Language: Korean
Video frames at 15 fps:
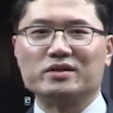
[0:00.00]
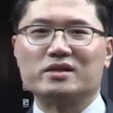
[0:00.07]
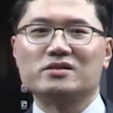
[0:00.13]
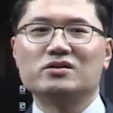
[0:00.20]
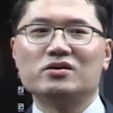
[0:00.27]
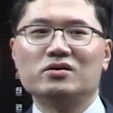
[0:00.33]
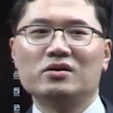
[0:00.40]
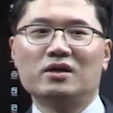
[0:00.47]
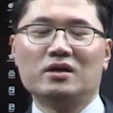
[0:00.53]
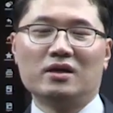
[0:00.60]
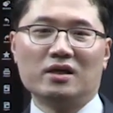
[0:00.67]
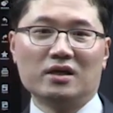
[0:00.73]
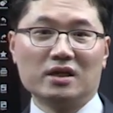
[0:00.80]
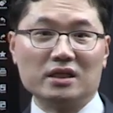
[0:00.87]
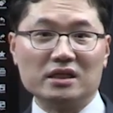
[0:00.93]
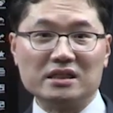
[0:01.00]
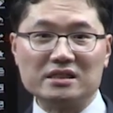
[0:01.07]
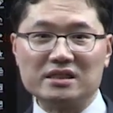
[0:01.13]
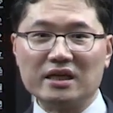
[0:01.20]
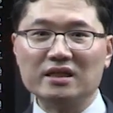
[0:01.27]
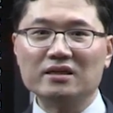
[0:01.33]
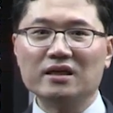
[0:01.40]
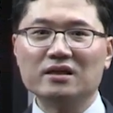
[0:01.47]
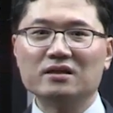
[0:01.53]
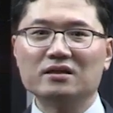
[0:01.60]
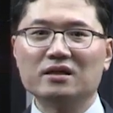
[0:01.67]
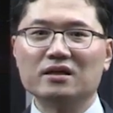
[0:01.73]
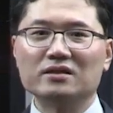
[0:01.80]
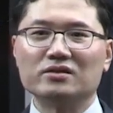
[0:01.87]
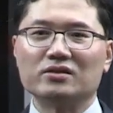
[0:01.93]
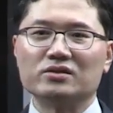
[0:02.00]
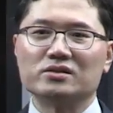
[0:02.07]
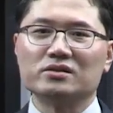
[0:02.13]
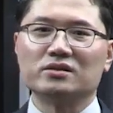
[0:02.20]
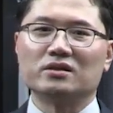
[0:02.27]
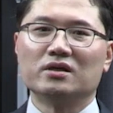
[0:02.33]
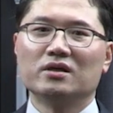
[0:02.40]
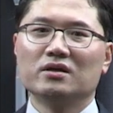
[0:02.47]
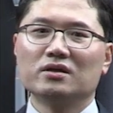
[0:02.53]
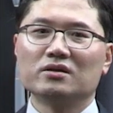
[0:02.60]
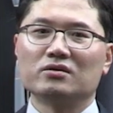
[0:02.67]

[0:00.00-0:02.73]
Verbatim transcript: 그래서 세테크라는 것은